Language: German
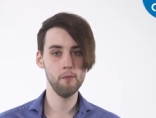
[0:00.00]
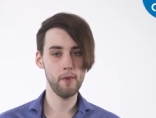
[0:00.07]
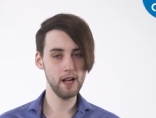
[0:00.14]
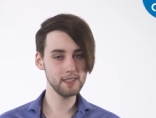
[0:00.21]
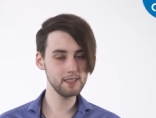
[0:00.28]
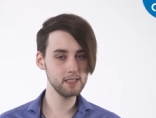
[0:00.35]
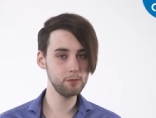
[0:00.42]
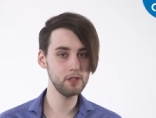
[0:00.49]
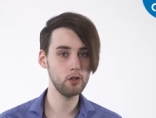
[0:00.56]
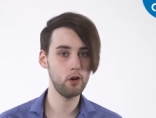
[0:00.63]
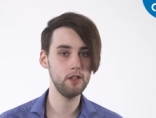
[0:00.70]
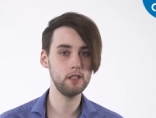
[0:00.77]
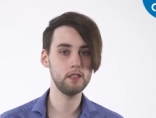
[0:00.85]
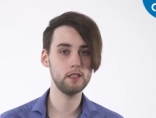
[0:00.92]
Meistens
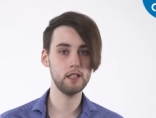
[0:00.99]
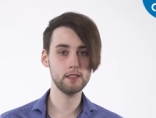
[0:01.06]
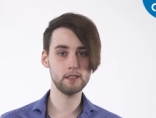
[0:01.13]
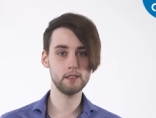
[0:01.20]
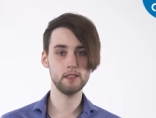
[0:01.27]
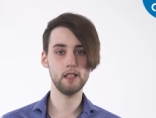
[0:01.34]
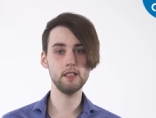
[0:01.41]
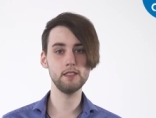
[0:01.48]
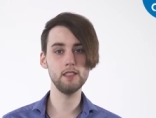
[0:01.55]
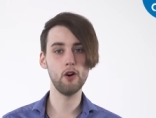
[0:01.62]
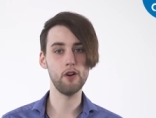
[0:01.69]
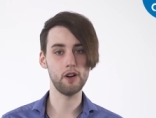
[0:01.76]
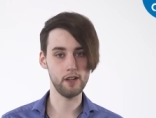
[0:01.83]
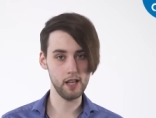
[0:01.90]
bedeutet das, dass
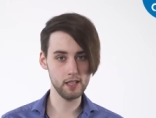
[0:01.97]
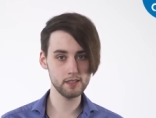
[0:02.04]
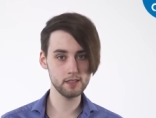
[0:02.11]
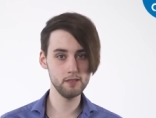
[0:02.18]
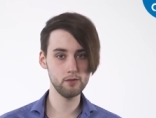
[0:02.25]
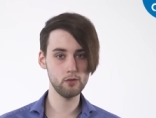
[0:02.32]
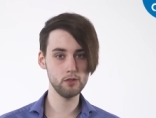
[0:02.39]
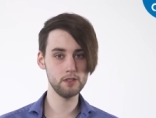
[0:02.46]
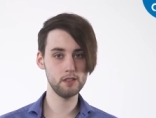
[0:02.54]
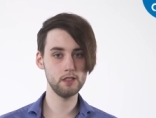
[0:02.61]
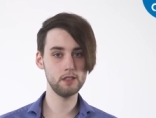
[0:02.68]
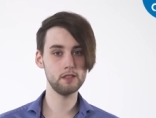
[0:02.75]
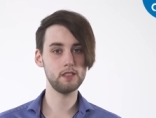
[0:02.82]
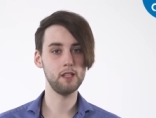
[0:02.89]
ihr euren ersten
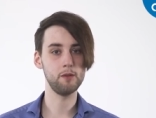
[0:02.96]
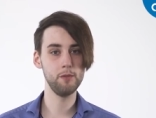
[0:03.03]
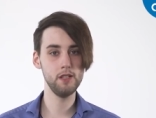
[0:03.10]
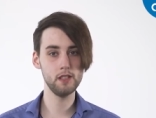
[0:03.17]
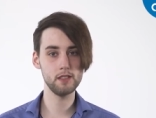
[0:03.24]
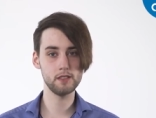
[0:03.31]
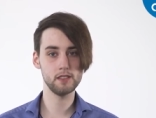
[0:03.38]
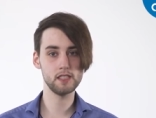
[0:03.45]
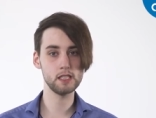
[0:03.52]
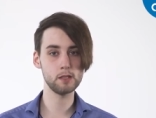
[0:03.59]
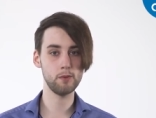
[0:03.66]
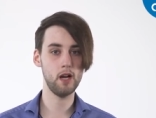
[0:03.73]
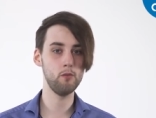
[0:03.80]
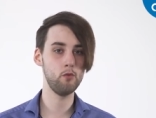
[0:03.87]
Wohnsitz seit mindestens
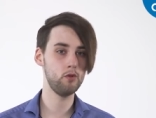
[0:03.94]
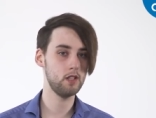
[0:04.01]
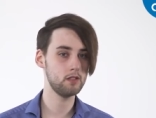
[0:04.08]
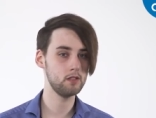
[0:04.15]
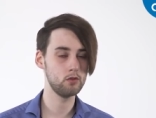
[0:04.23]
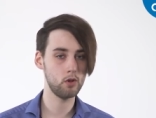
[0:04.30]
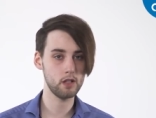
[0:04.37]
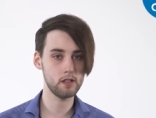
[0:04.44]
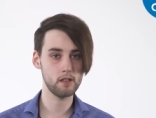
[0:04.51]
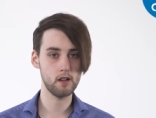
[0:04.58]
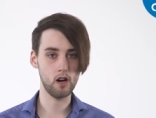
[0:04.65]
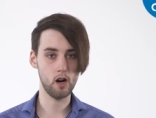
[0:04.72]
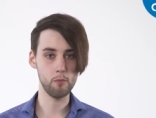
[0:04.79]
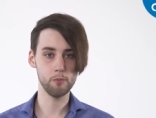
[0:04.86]
zwei Monaten dort
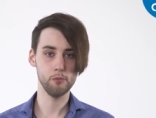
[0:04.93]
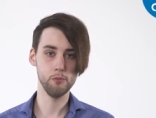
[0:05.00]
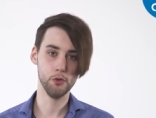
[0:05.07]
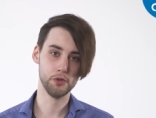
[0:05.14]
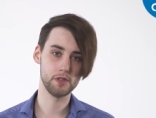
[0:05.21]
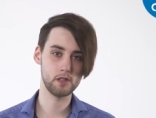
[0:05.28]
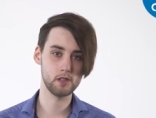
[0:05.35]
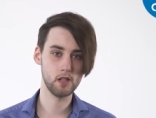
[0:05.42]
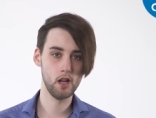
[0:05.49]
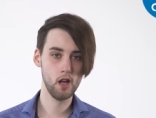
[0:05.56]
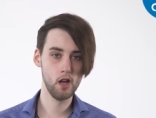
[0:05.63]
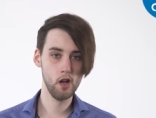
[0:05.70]
haben müsst.